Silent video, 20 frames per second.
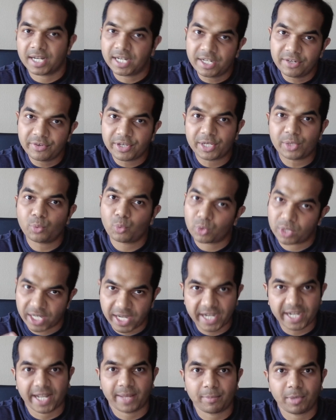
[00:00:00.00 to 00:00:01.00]
ரெண்டு பேரும்
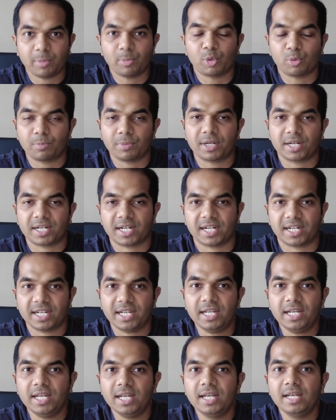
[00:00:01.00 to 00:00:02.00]
ஒரே டைமில் புக் பண்ணுறாங்க
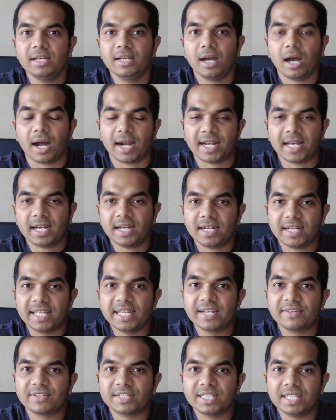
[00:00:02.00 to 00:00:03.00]
ஆனால்
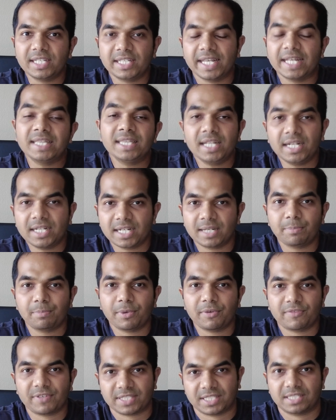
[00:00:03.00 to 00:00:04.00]
நீங்கள் வந்து எந்த
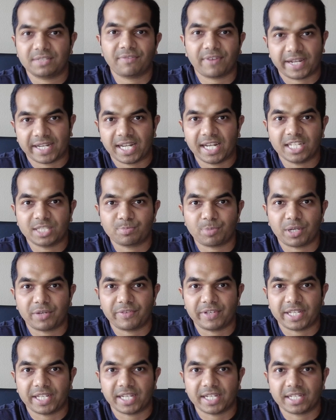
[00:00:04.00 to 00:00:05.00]
ட்ரிப்பை ஃபஸ்ட்டு ஃபைனலைஸ்
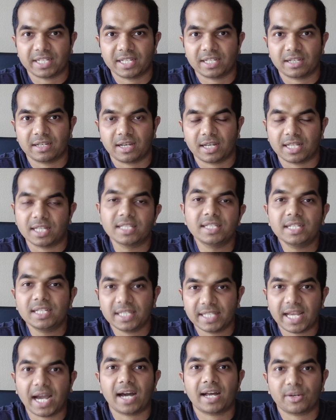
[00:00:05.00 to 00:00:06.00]
பண்ணுவீங்க அதாவது
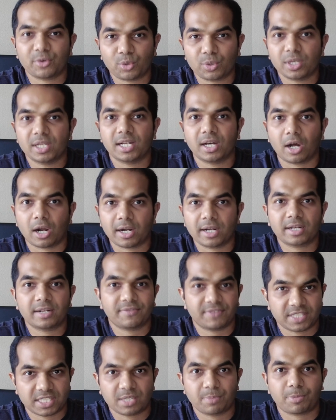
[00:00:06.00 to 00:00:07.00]
யாருக்குள்ளே ஆர்டரை
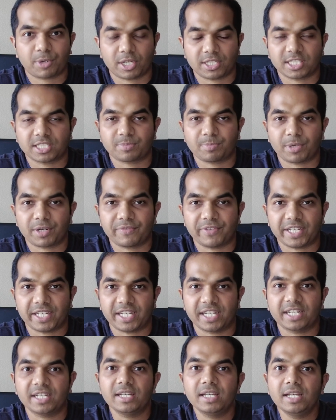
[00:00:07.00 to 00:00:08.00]
ஃபஸ்ட் ப்ராசஸ்
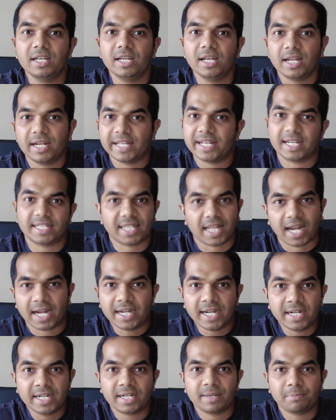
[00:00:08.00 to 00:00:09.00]
பண்ணுவீங்க நீங்கள் அந்த
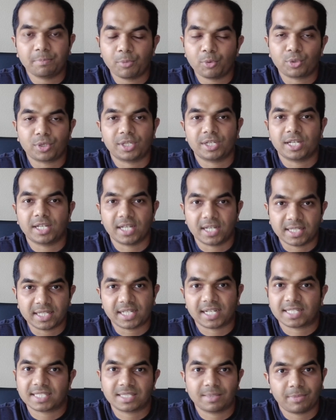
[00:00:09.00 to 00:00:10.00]
லண்டன் ட்ரிப் போகிற அந்த
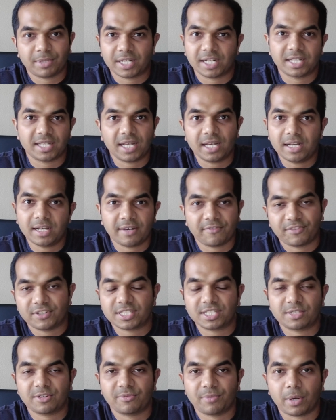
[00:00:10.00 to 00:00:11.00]
கஸ்டமருக்கு தான்
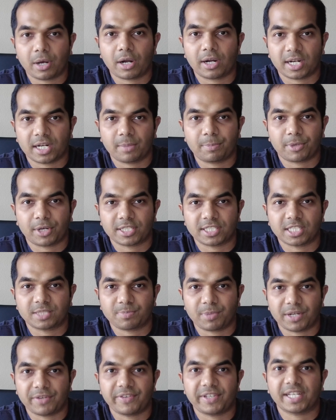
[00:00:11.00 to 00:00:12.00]
ஃபஸ்ட் ஆர்டரை ப்ராசஸ்
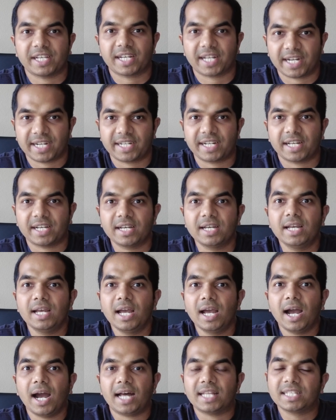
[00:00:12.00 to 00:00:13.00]
பண்ணுவீங்க கரெக்டாக
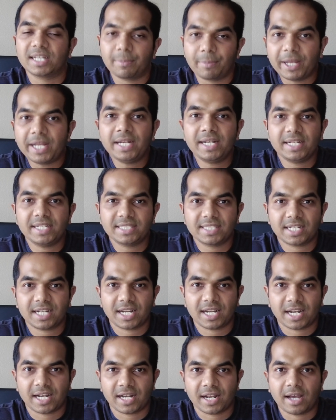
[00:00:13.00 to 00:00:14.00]
அதுக்கு மெயின் ரீசன்
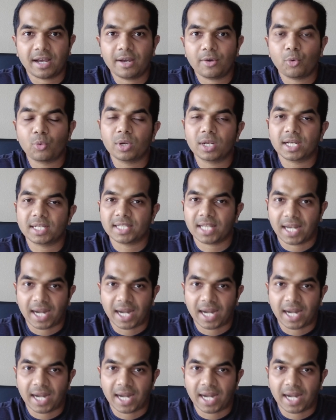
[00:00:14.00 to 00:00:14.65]
என்னென்னா உங்களுக்கு அந்த